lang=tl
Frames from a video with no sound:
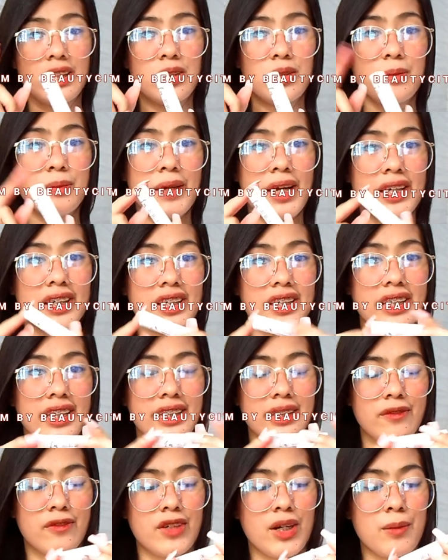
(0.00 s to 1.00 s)
Itong Berry
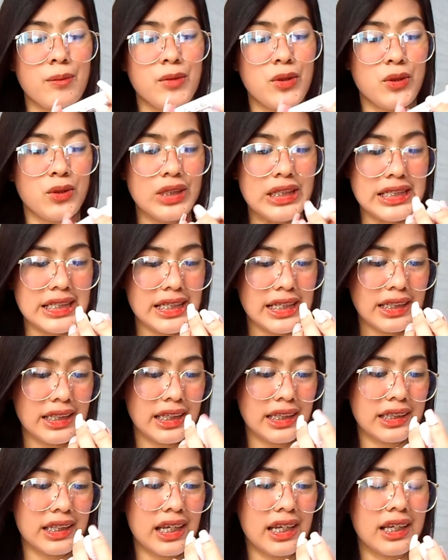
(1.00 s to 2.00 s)
Red from Beauty
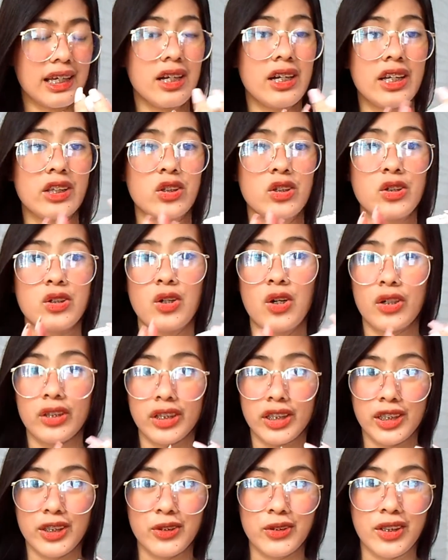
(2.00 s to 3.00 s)
City, talagang ito yung
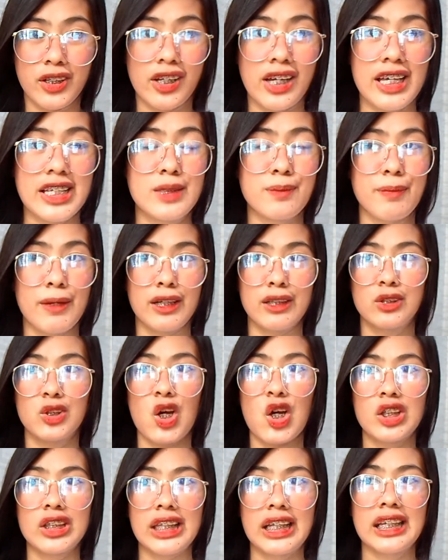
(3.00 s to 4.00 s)
on the go guys. Pag
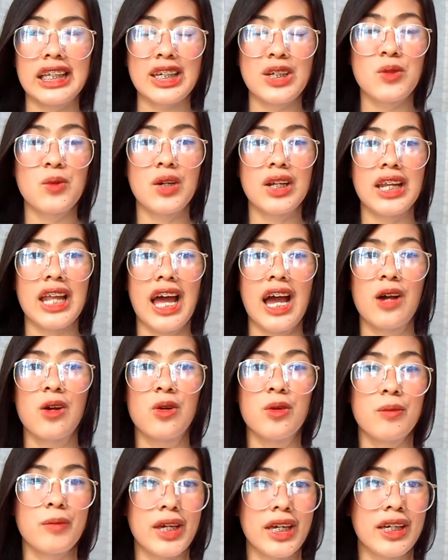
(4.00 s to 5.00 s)
totaling wala
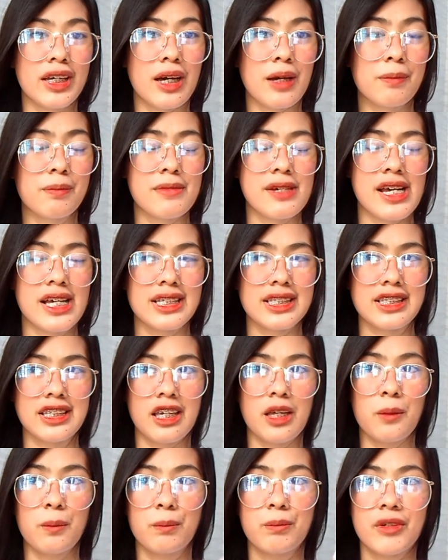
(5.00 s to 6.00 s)
akong makeup, as
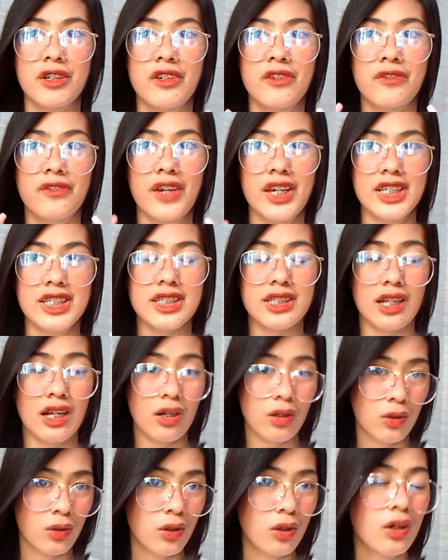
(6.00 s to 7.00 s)
in bare face
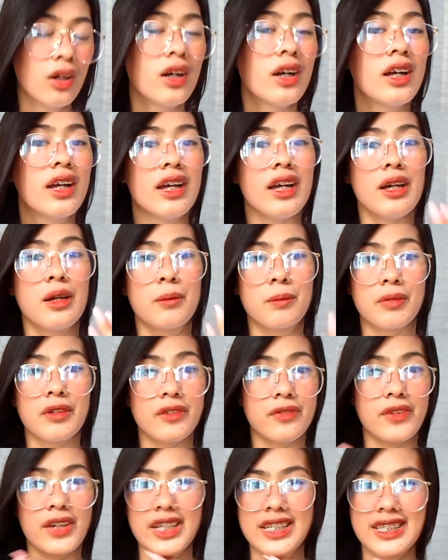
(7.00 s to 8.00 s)
ako,
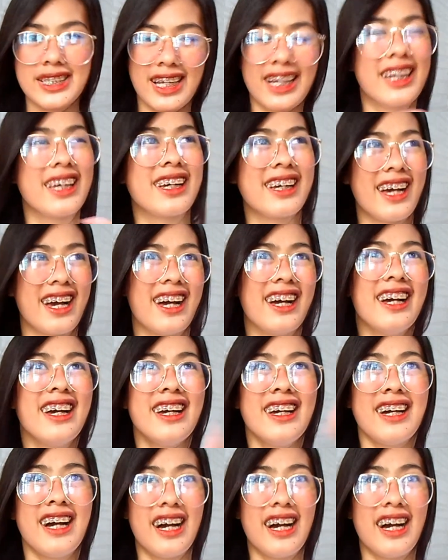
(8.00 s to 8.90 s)
bare face talaga.